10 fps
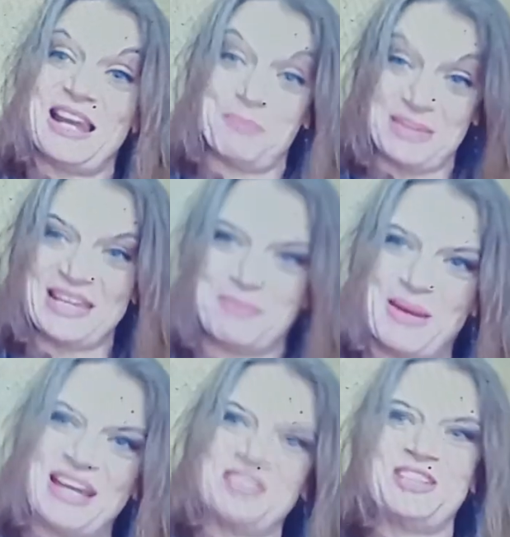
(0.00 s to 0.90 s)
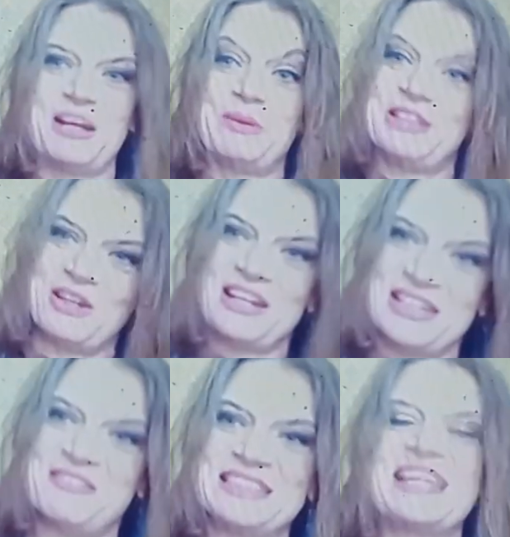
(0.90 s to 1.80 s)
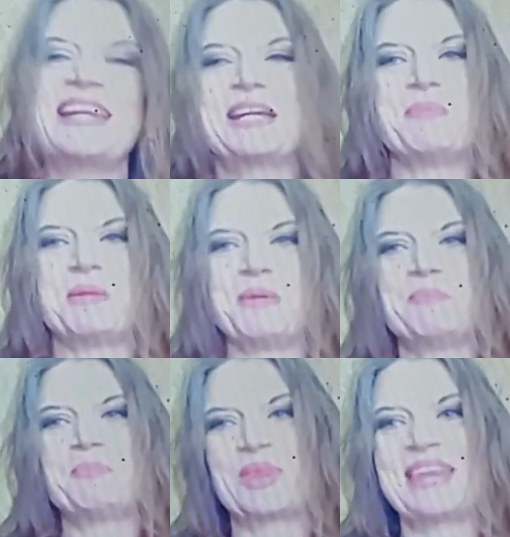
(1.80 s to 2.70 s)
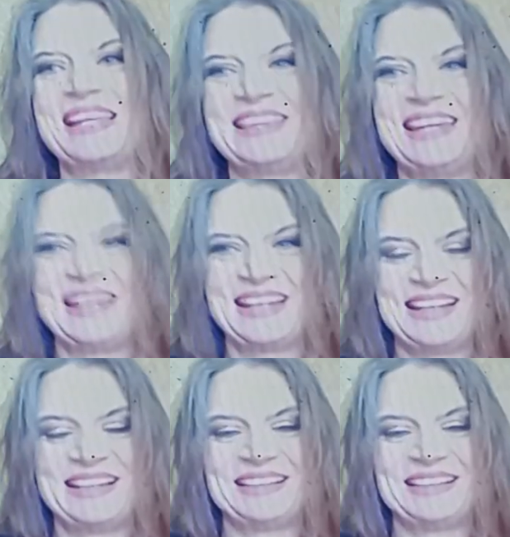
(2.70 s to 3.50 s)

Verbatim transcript: della mia pagina, quindi è un anniversario anche per me importante.